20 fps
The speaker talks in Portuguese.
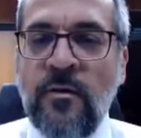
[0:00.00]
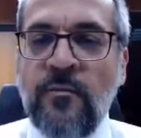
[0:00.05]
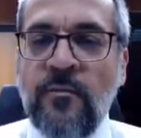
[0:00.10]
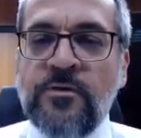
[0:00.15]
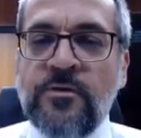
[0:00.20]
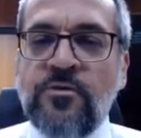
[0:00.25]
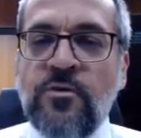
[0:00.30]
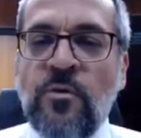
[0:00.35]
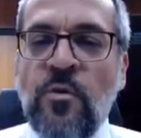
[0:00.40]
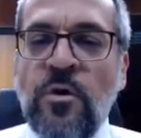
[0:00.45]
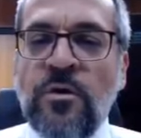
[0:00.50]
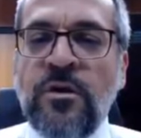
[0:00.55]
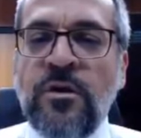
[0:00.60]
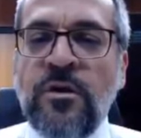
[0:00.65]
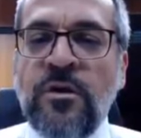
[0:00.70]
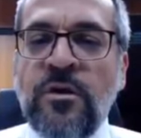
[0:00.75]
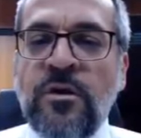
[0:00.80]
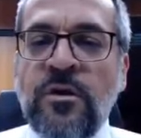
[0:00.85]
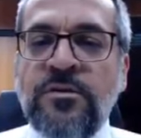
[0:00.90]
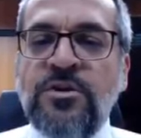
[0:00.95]
Mas quando a
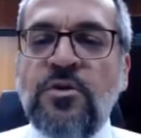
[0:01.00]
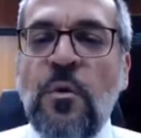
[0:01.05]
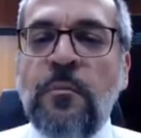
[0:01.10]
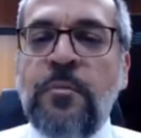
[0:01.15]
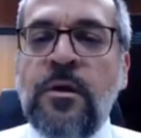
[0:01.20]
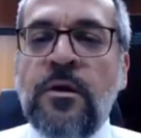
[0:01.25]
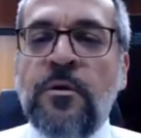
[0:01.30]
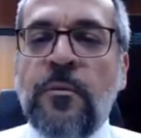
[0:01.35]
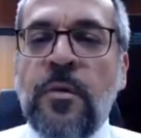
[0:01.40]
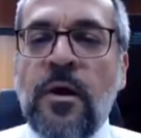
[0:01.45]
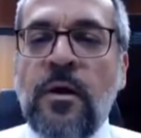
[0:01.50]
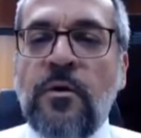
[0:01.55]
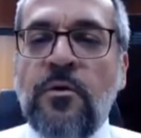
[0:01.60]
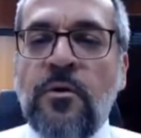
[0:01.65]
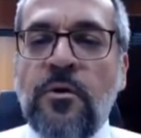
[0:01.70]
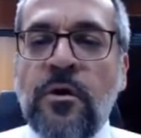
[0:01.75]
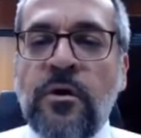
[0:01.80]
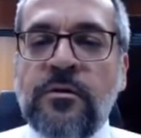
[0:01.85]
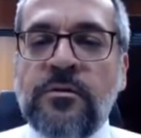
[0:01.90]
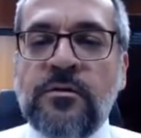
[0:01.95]
gente combina uma
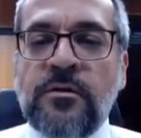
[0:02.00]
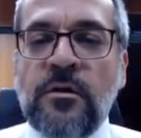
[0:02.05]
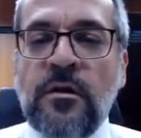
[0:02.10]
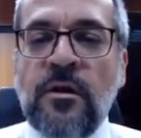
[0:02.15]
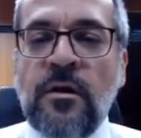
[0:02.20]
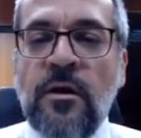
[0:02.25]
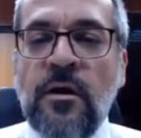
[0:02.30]
coisa,